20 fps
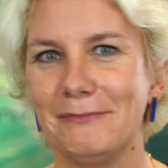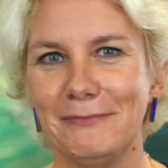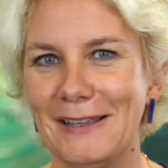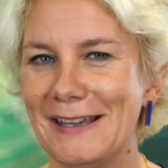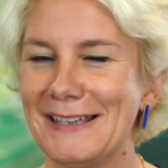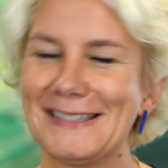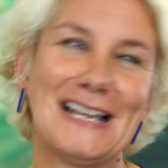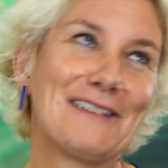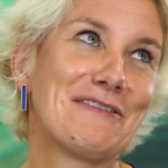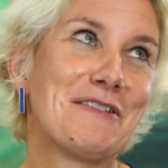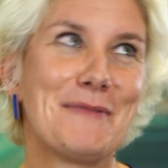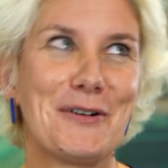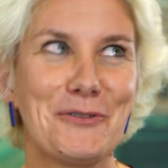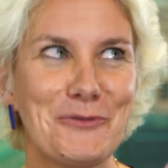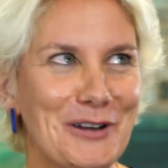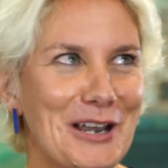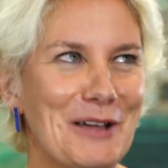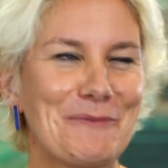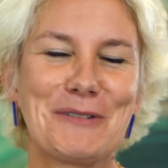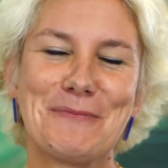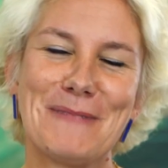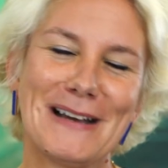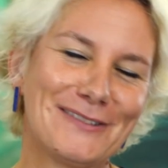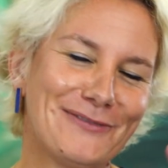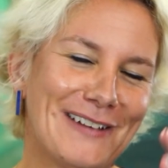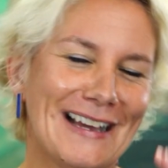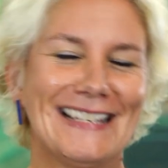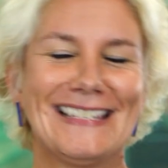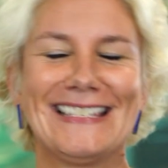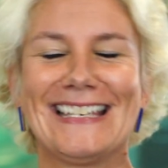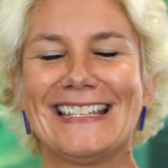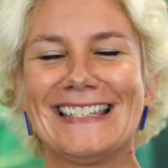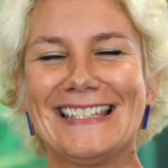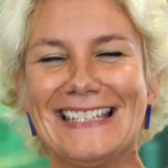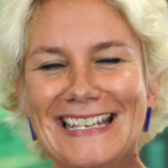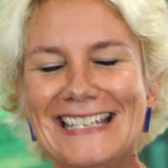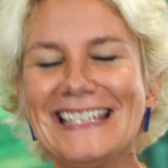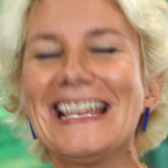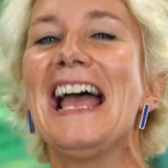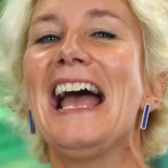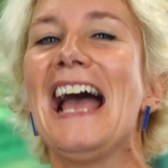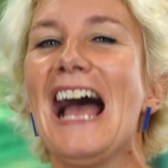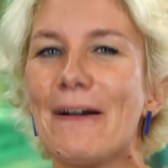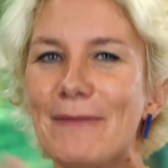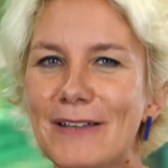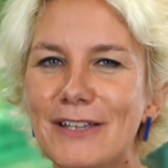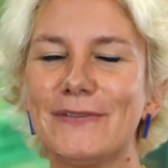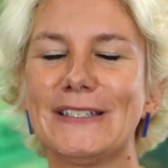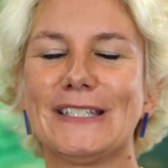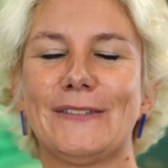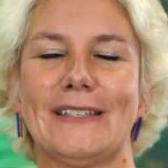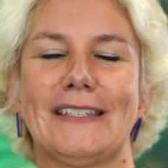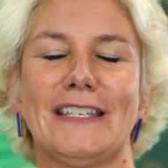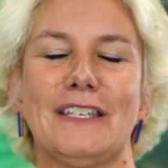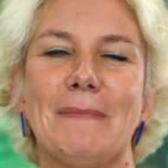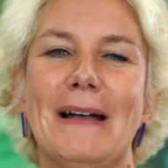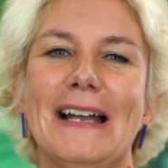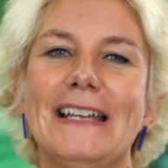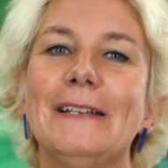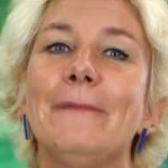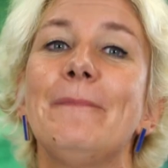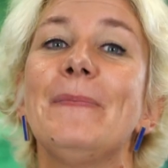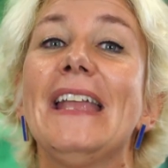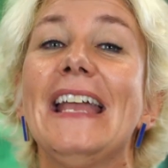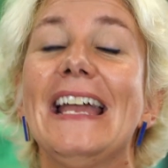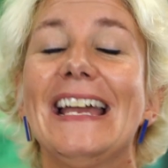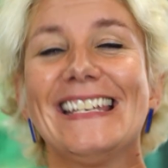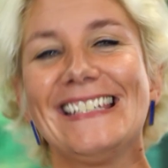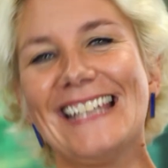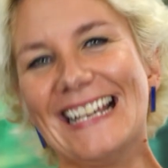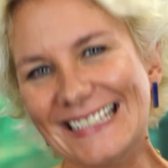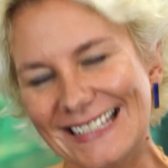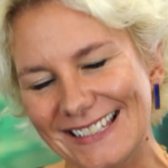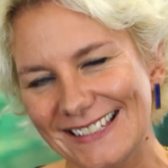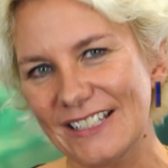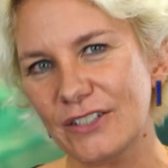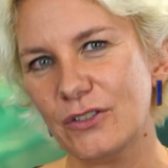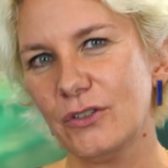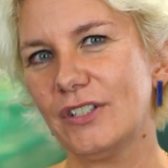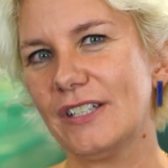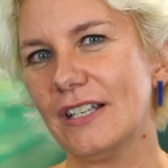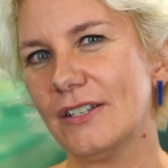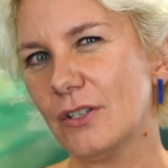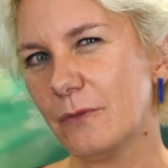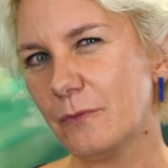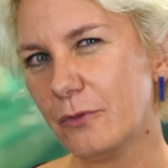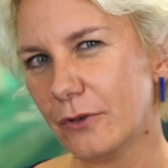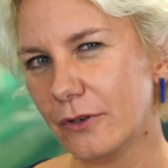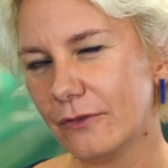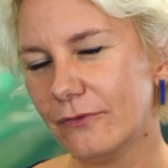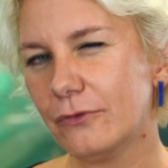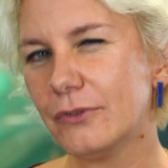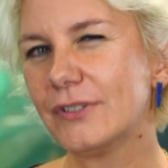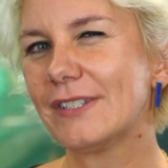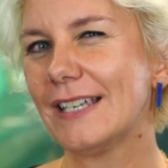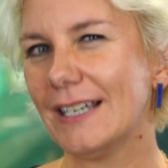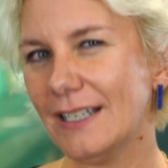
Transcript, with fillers: ja, sagen wir mal, Urlaub gemacht, weiß ich jetzt nicht. Aber ihr wisst, was ich meine. Das ist natürlich dann so ein Punkt, wo es